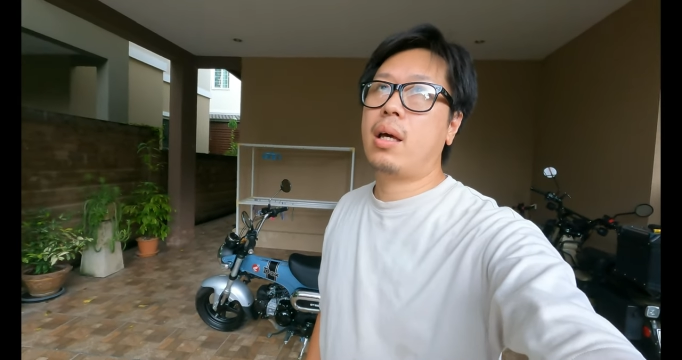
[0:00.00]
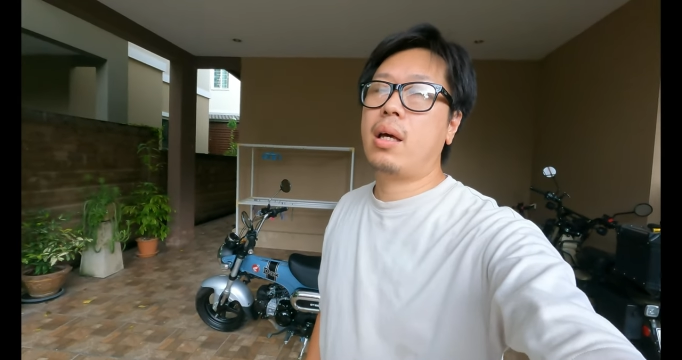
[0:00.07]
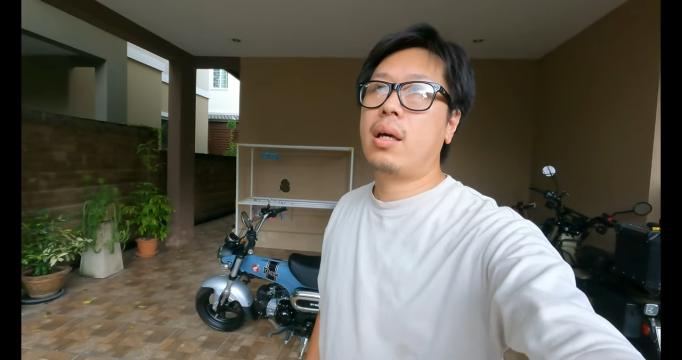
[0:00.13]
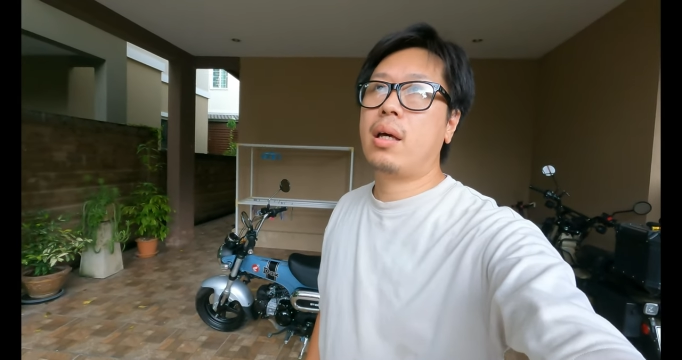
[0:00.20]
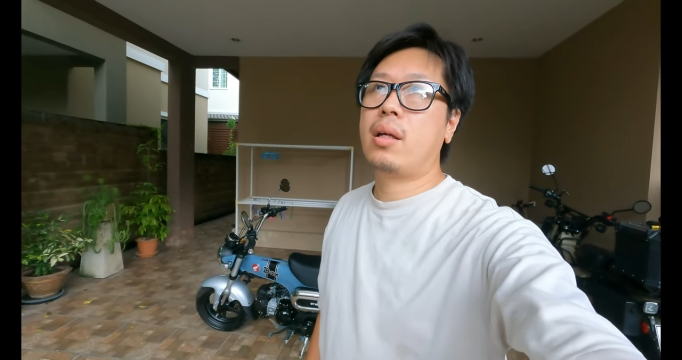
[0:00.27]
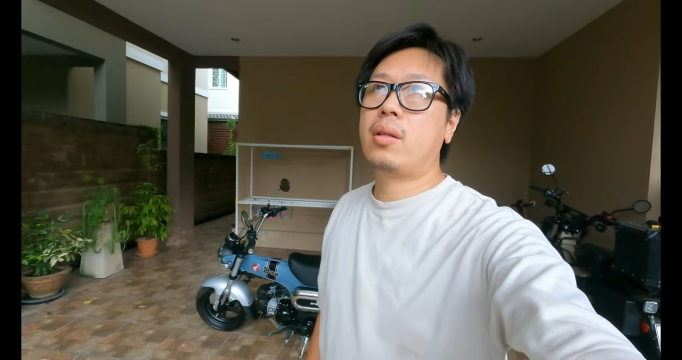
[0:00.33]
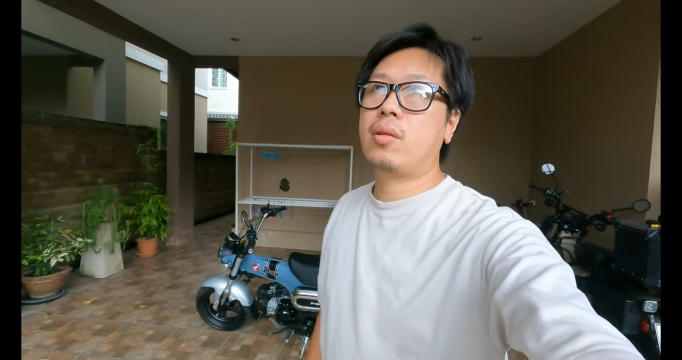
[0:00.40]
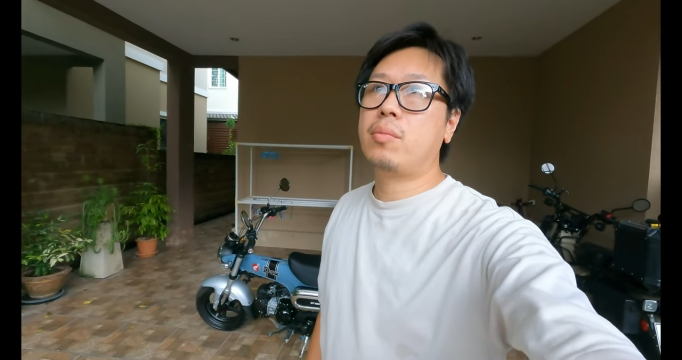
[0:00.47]

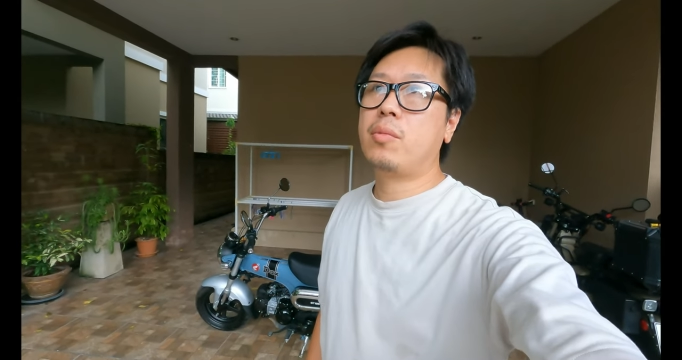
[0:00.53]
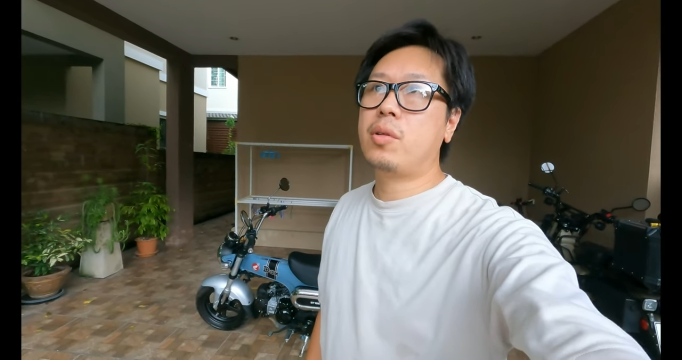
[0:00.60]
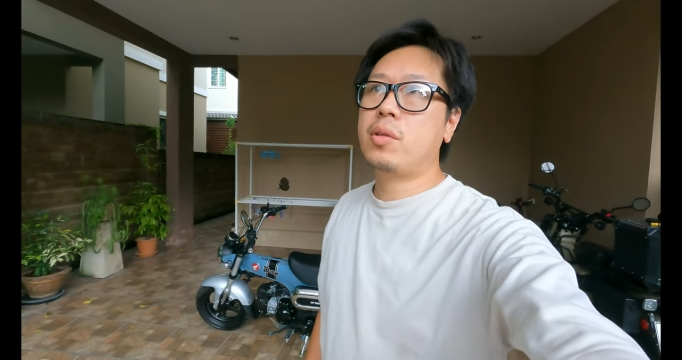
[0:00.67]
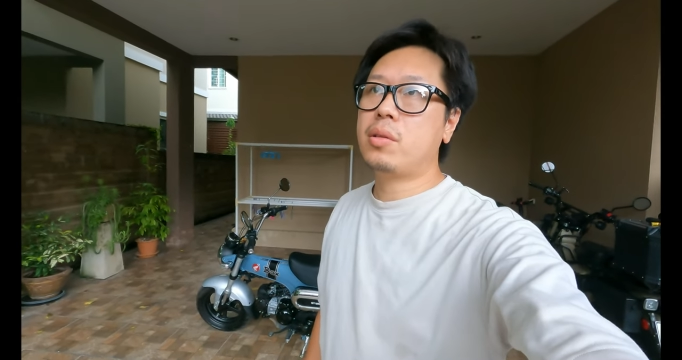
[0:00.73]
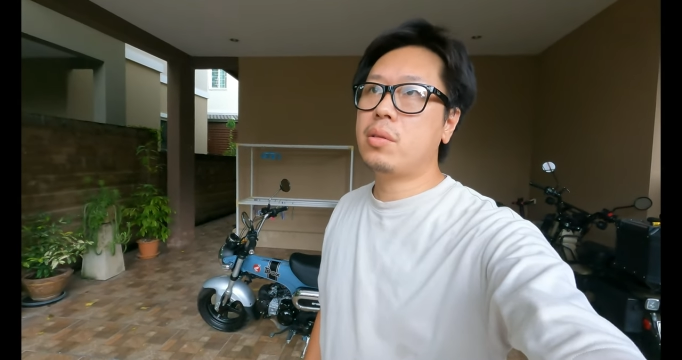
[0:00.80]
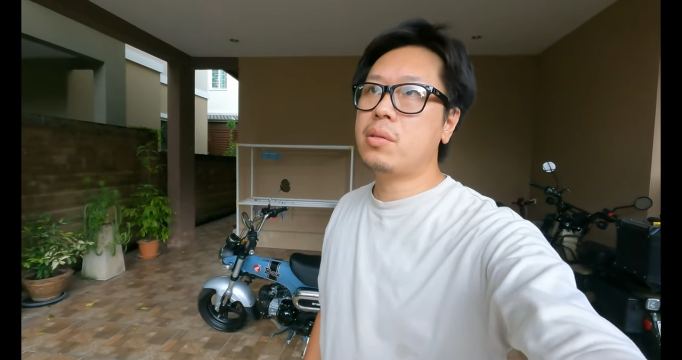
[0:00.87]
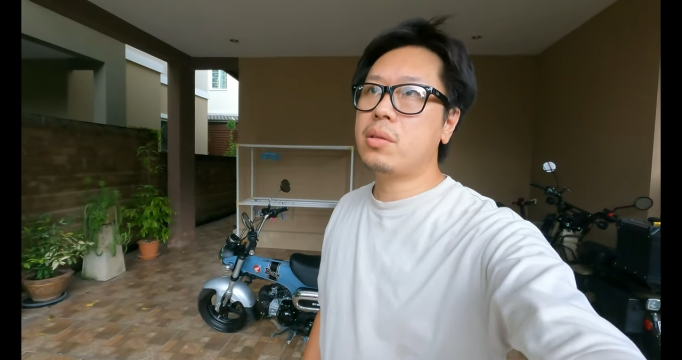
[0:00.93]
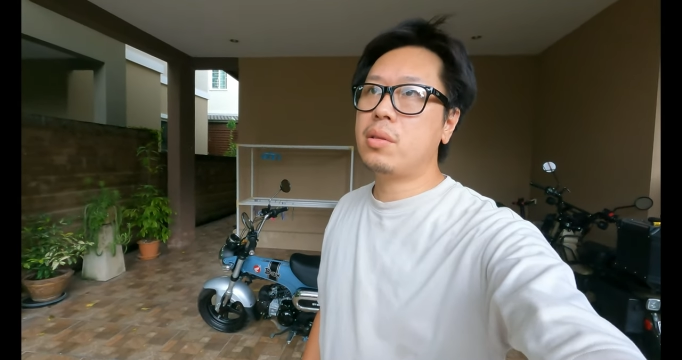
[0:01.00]
えーと、もう
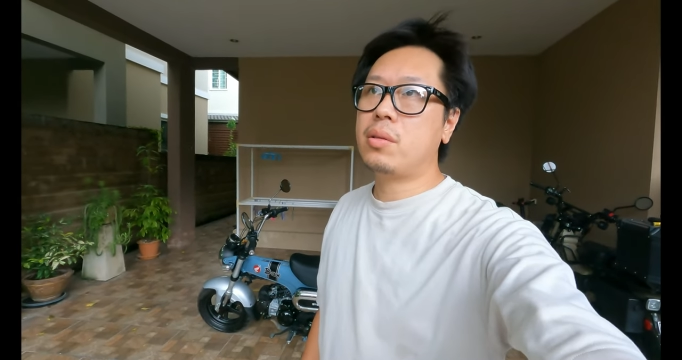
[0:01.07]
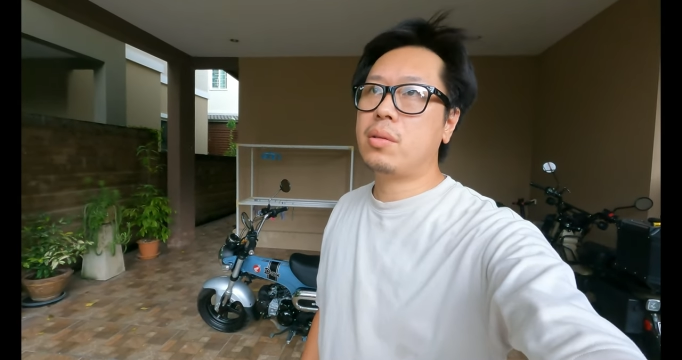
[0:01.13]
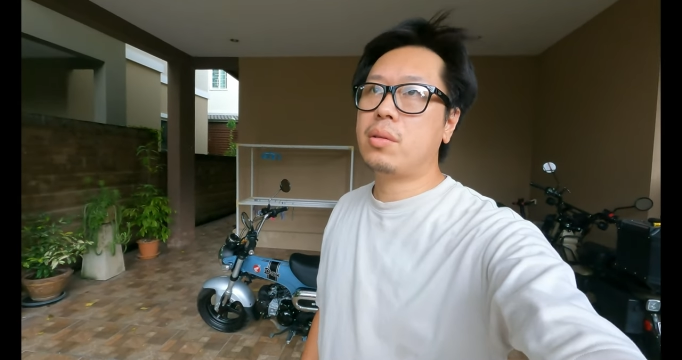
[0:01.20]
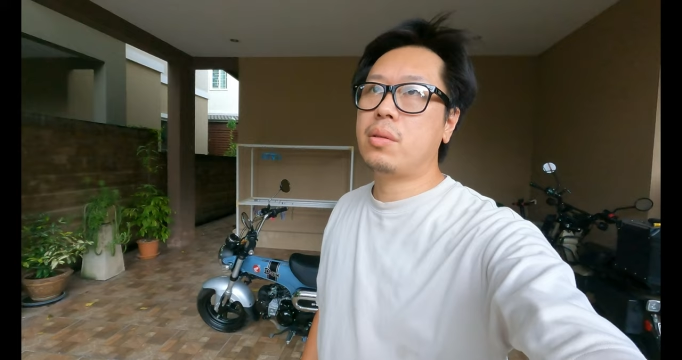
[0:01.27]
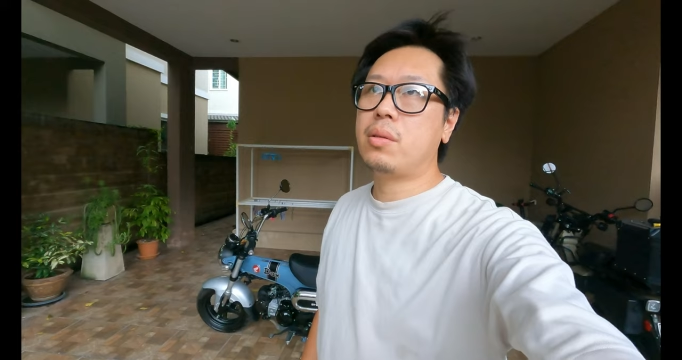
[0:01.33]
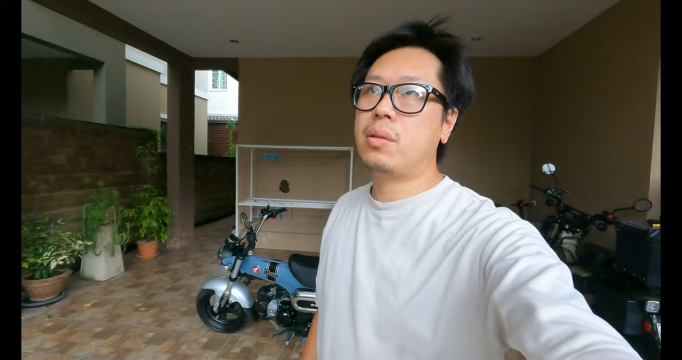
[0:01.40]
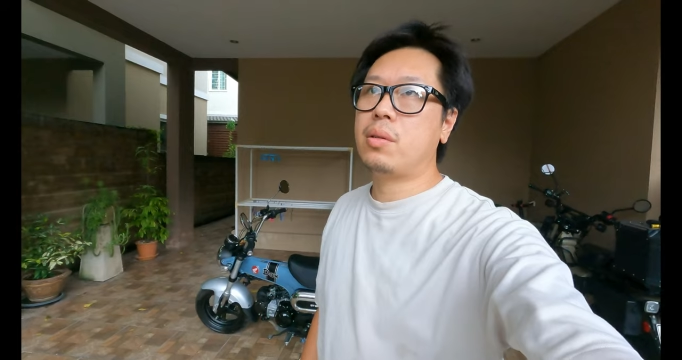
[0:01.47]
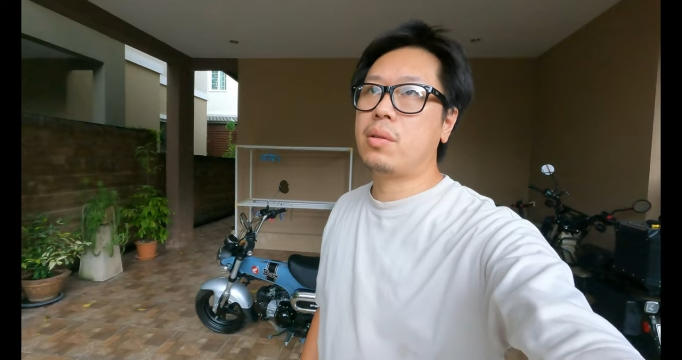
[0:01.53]
一つの
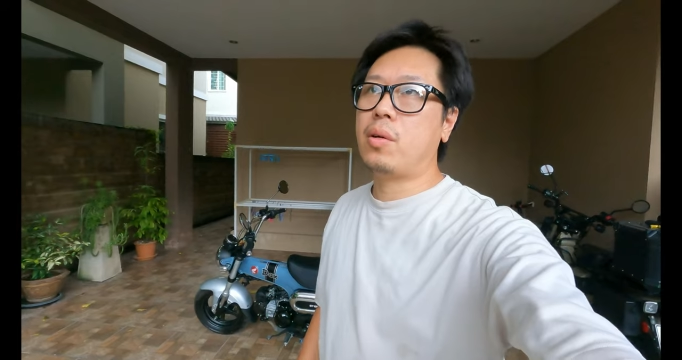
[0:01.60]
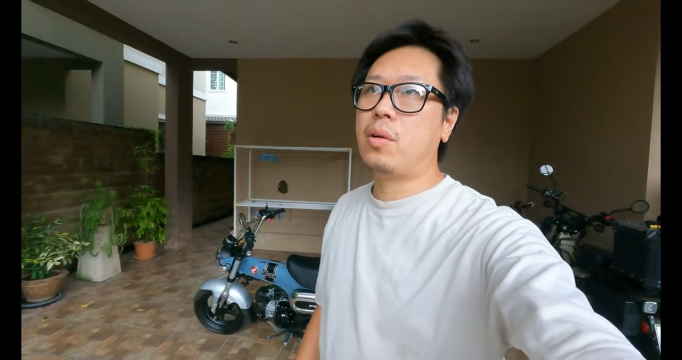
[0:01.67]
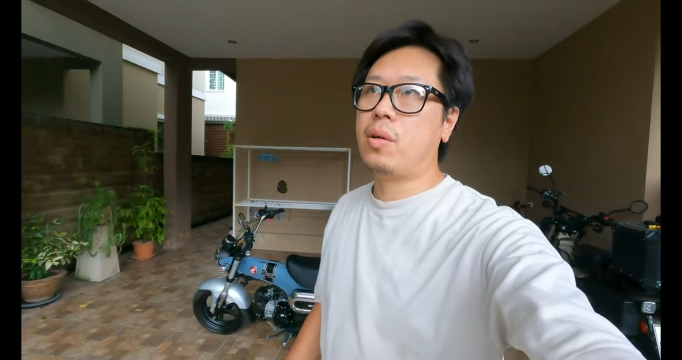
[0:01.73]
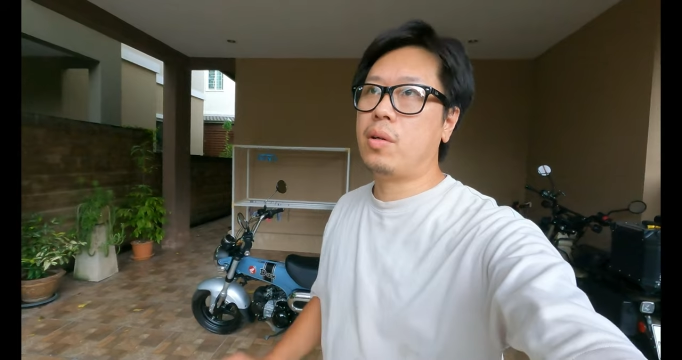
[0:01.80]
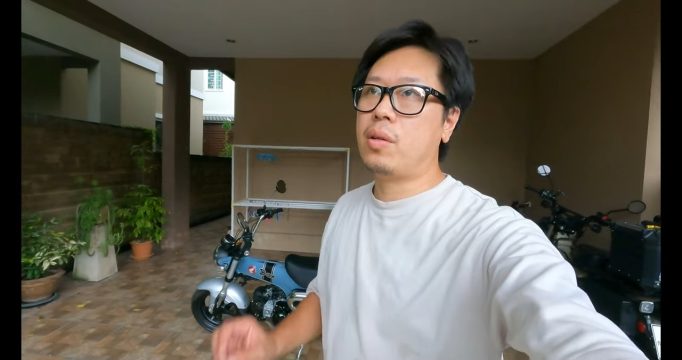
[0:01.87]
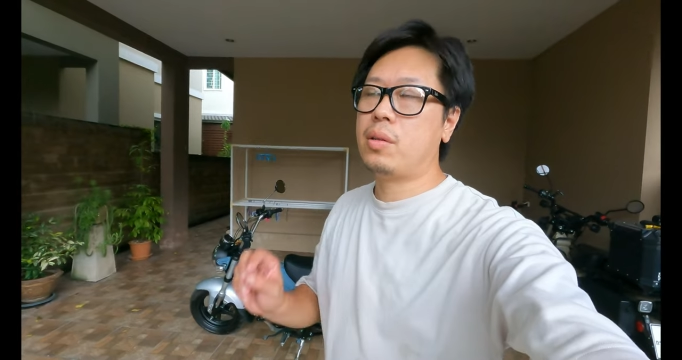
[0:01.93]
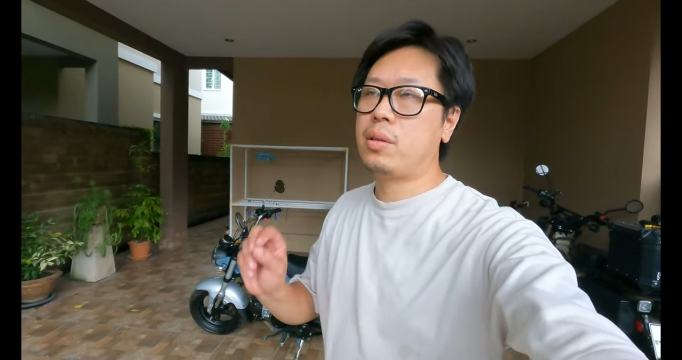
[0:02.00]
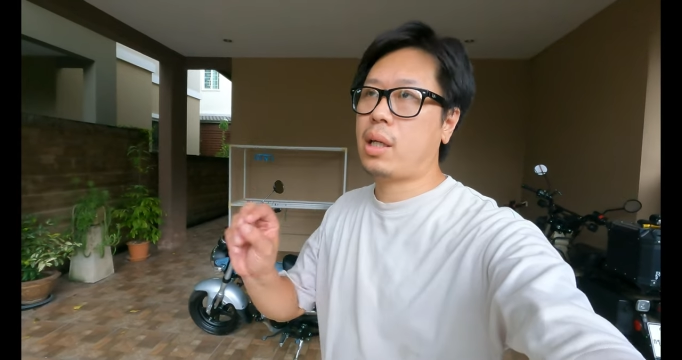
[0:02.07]
方の